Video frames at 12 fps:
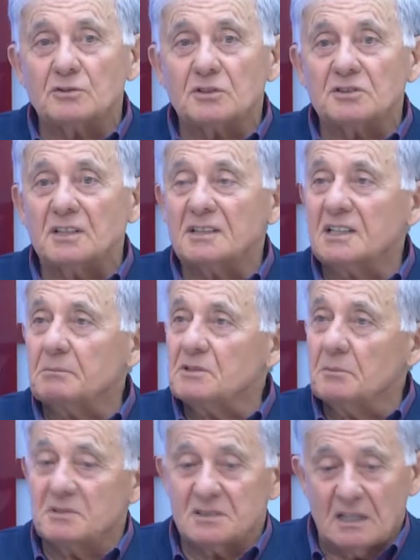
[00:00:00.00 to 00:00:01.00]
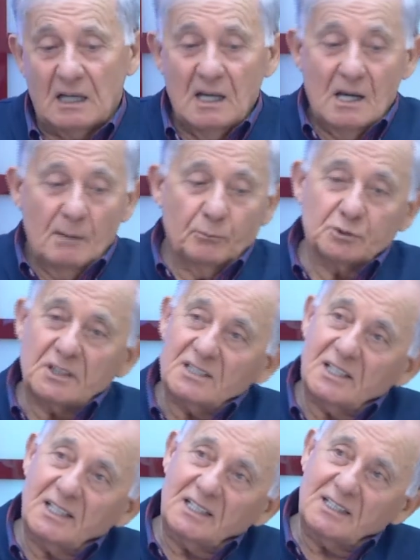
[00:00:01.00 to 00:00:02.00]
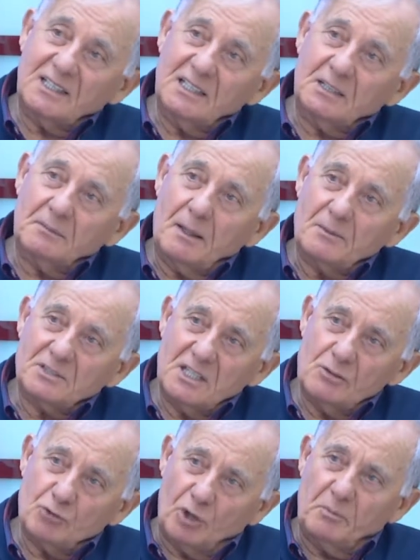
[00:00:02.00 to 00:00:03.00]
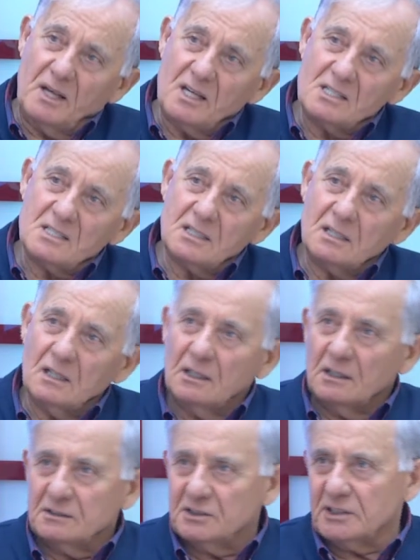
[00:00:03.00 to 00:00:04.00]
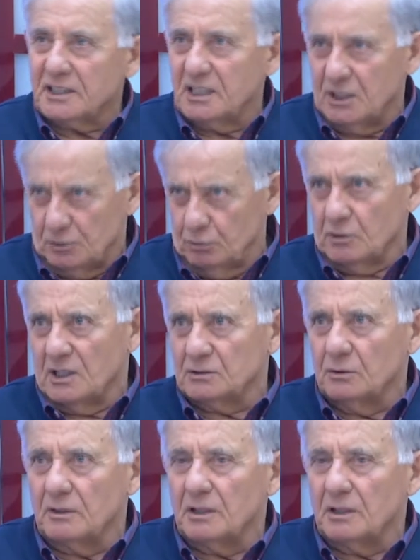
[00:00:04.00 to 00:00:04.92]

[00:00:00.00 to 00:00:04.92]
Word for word: dışarı gitmiş mesela burada gerekli itibarı şeyi görmeyince dışarıya gidiyor haklı olarak.